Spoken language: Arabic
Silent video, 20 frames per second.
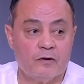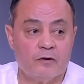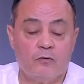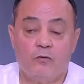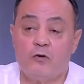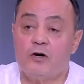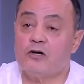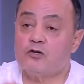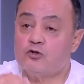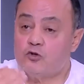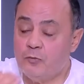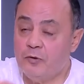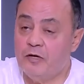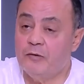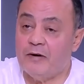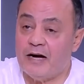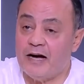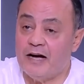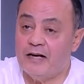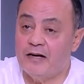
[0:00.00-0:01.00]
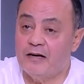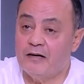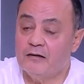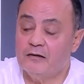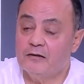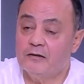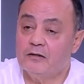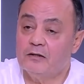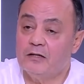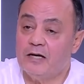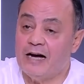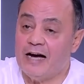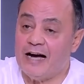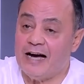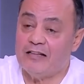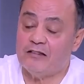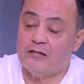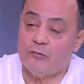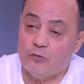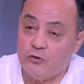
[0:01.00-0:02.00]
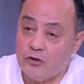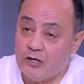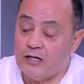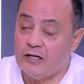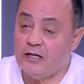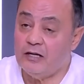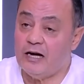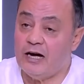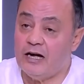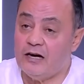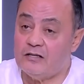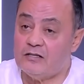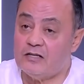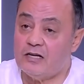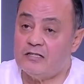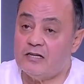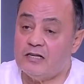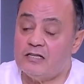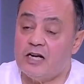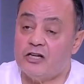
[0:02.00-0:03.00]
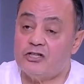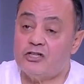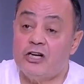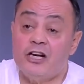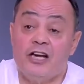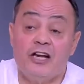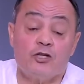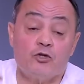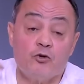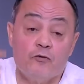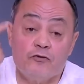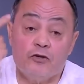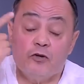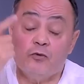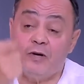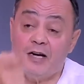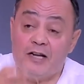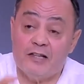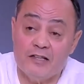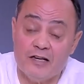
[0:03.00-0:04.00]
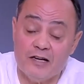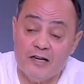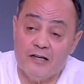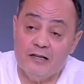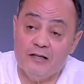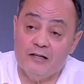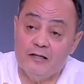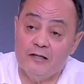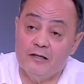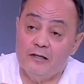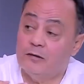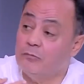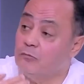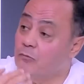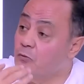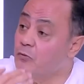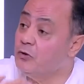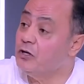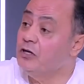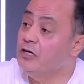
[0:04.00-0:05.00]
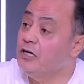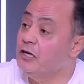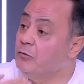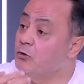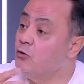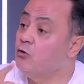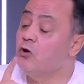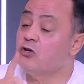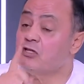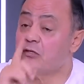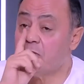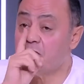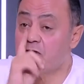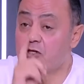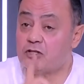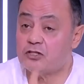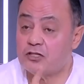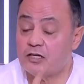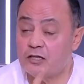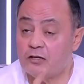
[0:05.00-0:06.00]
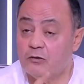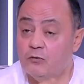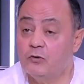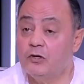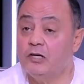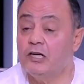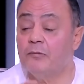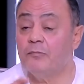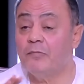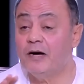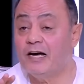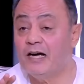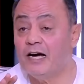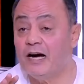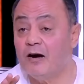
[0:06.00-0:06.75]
وكان صبحي معايا قعدت الحارس الاساسي عشان انا شفت الولد ده ممكن يجي من وهو 17 سنه ولعب معايا